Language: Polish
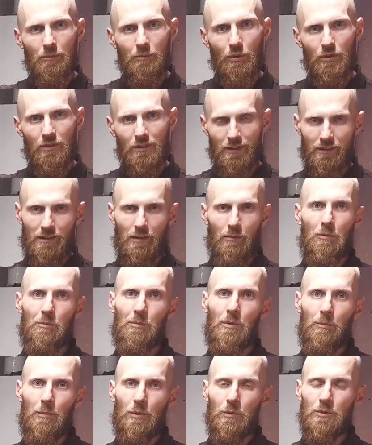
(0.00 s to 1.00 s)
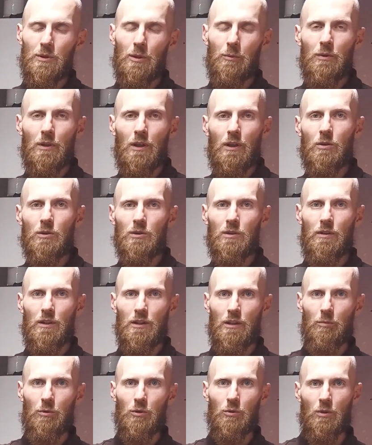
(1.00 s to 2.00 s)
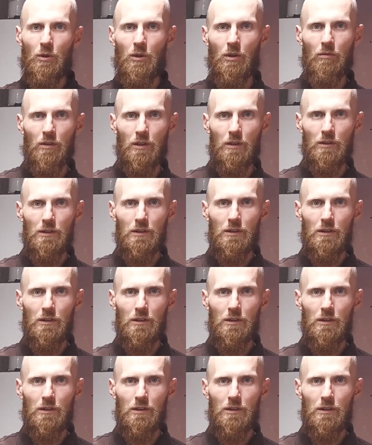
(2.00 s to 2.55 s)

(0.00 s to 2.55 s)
poza samą pompą ciepła, ogrzewanie podłogowe.